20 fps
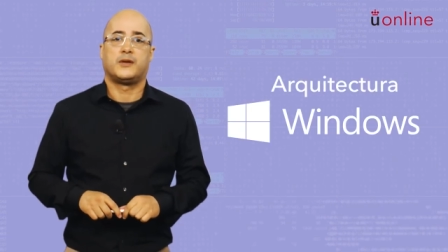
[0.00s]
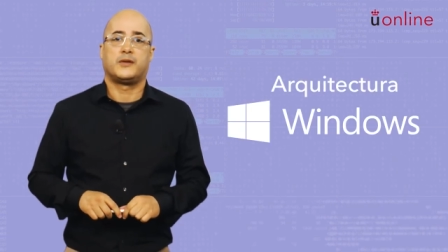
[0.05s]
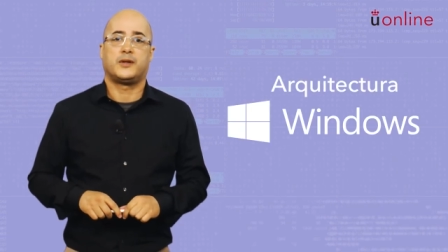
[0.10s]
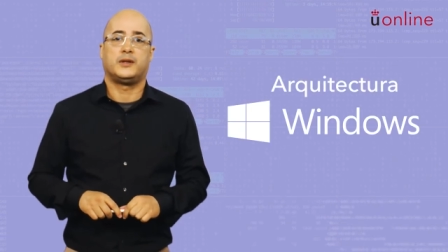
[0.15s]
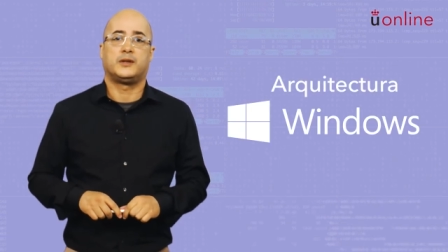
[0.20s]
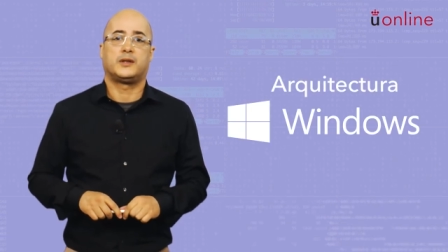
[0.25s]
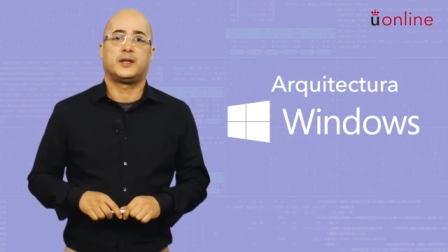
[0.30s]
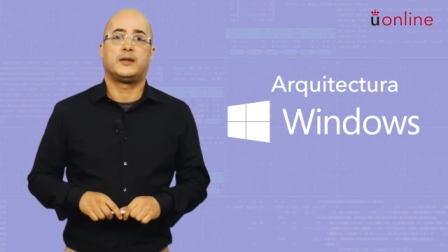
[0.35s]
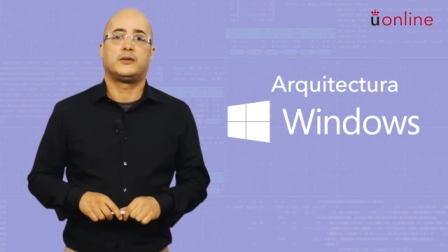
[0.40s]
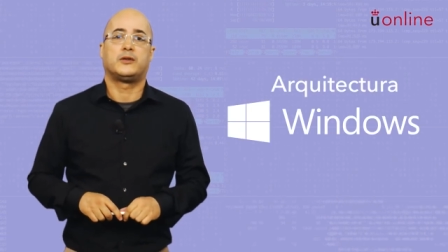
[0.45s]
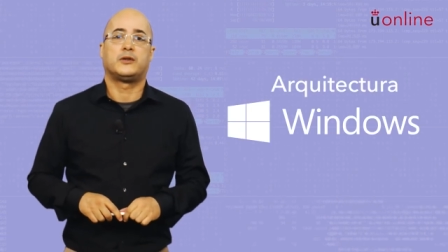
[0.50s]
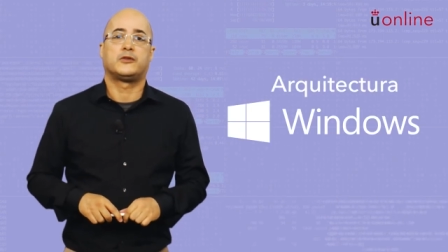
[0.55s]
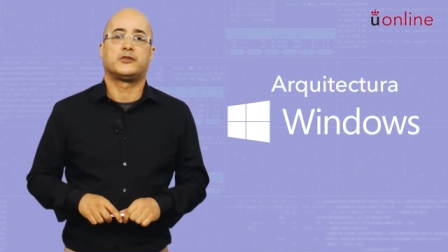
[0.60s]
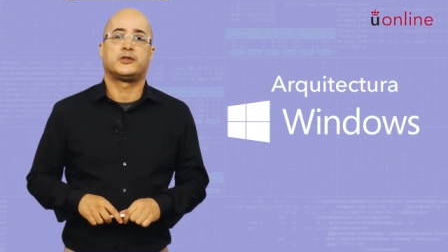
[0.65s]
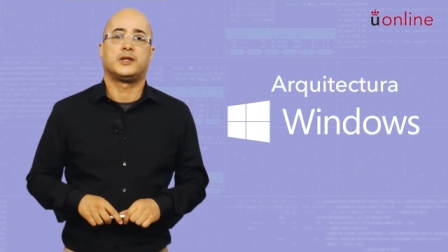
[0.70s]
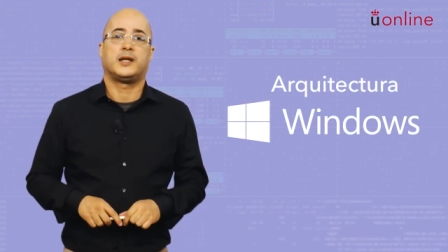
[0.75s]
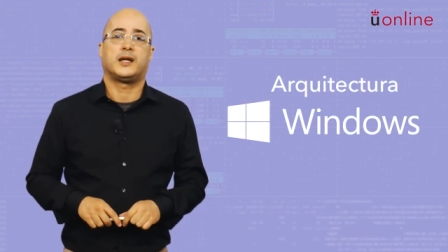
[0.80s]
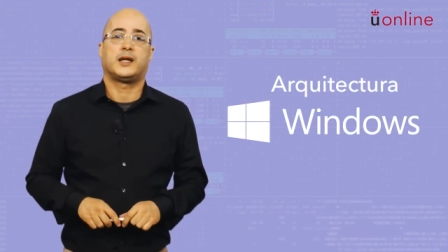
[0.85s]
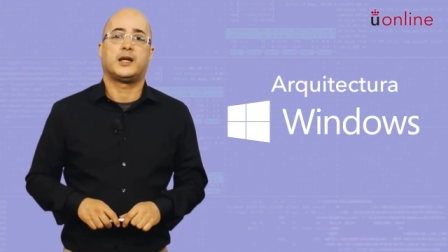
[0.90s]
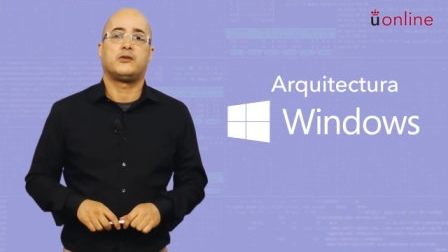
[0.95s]

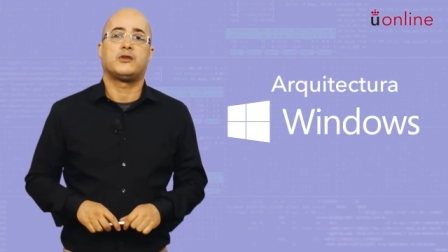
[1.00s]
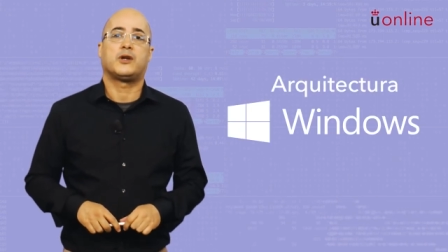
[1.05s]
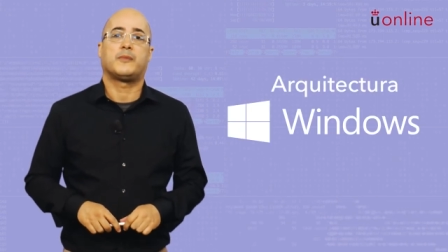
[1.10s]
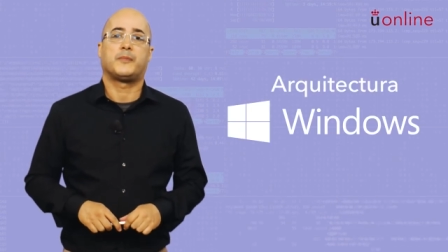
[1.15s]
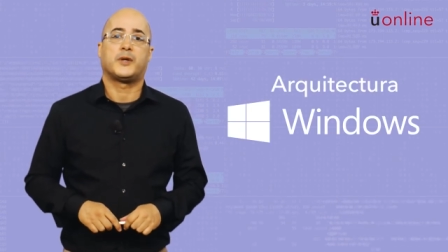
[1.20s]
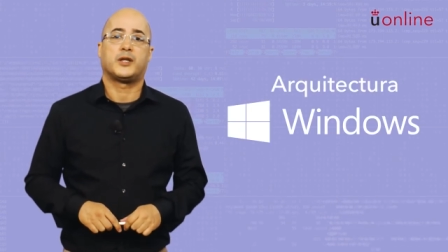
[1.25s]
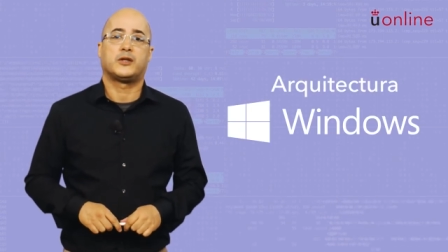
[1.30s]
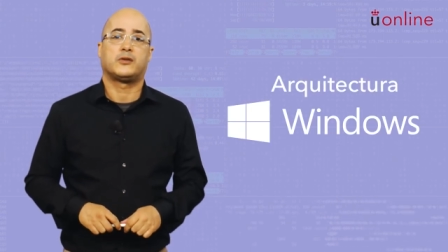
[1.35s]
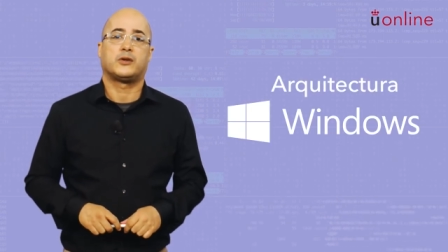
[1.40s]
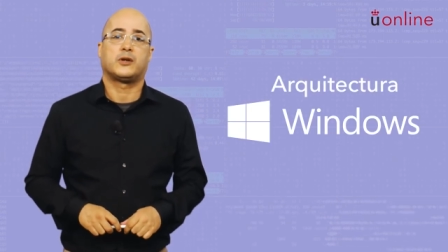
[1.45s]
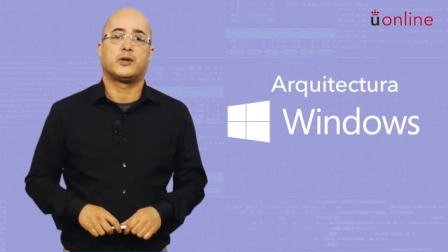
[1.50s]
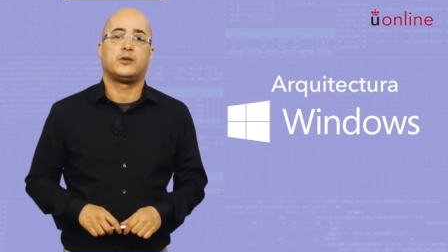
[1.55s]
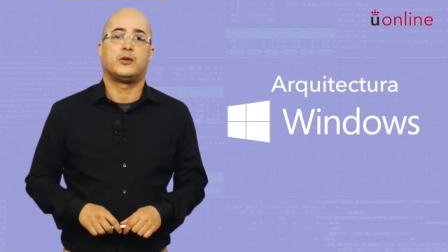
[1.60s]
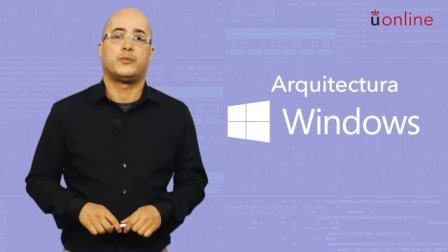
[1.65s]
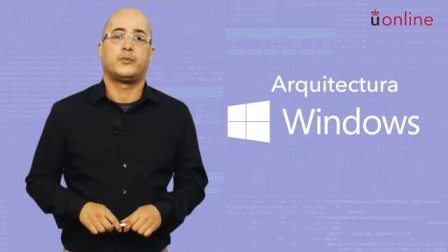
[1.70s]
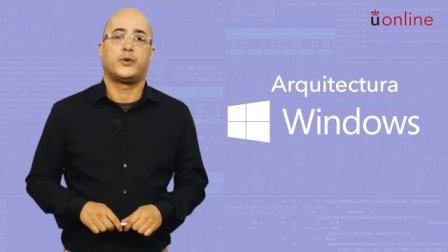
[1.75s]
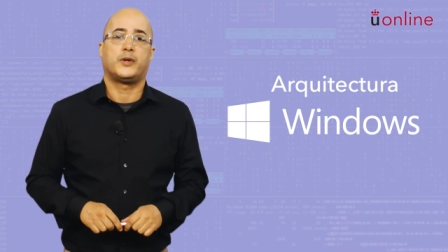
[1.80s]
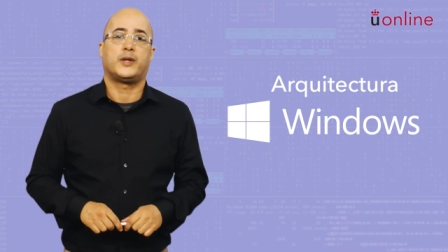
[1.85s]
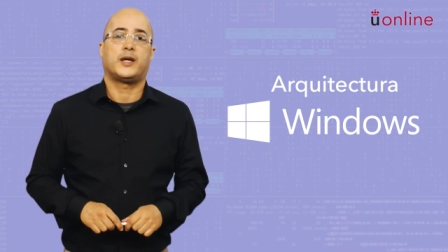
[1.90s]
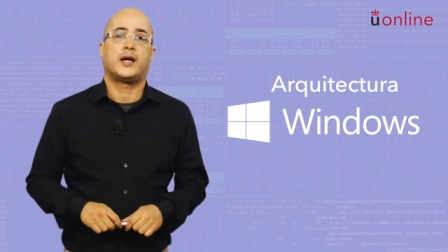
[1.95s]
centrándonos en aquellos aspectos que
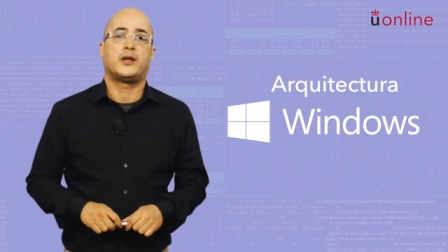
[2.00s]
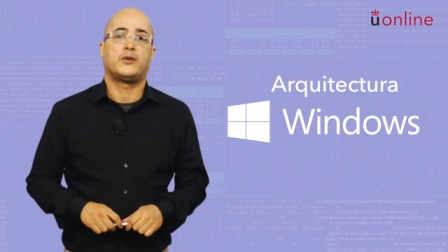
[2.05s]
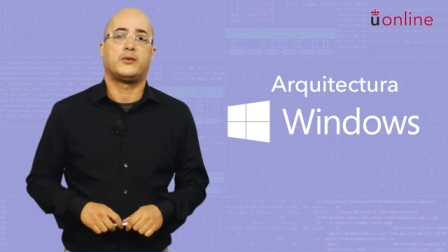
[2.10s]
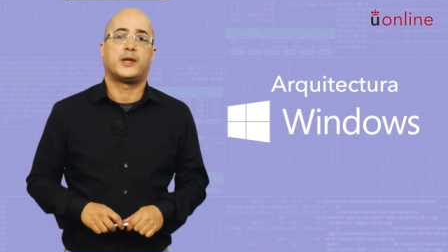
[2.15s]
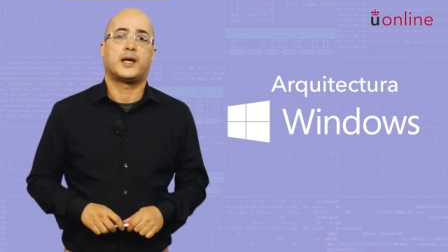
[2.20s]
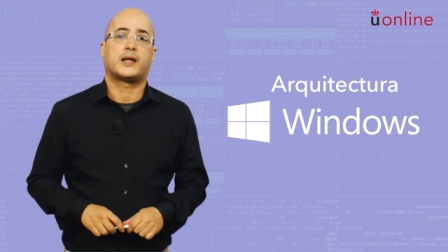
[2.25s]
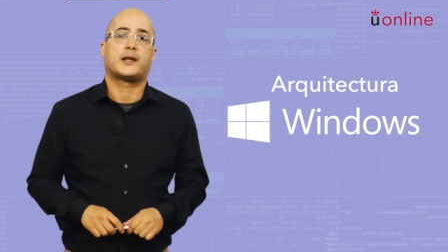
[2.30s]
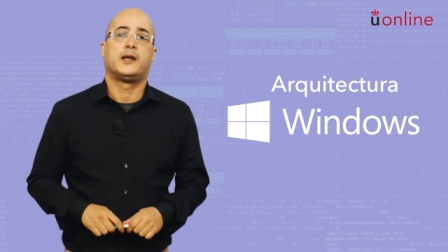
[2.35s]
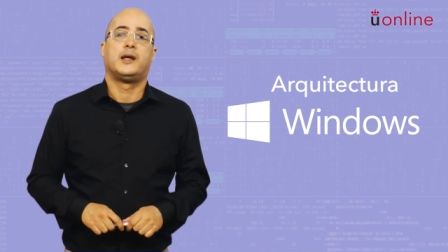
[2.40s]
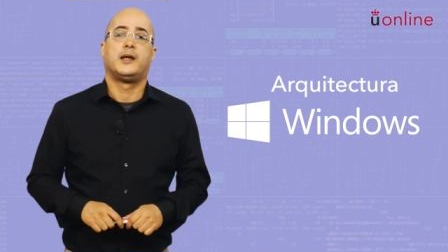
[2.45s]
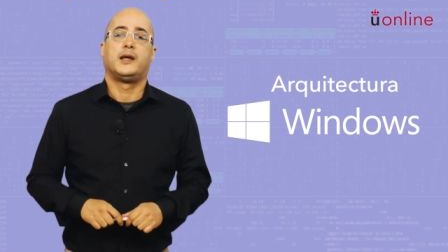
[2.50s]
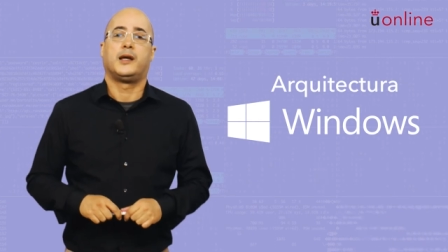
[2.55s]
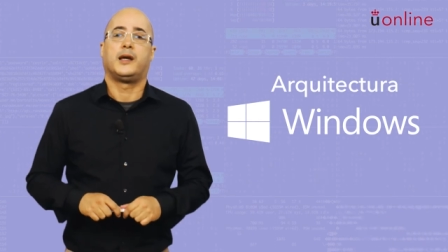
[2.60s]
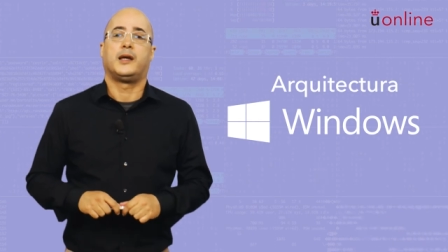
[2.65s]
nos puedan ayudar